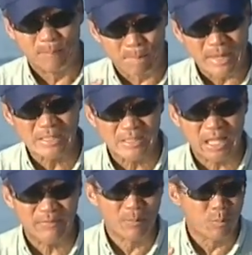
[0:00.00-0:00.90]
Mais
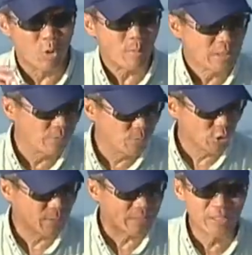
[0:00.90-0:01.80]
leve, um pouco mais
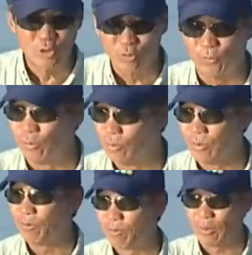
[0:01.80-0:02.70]
difícil para sentir o
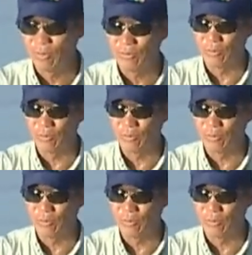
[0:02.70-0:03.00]
fundo. Pegou,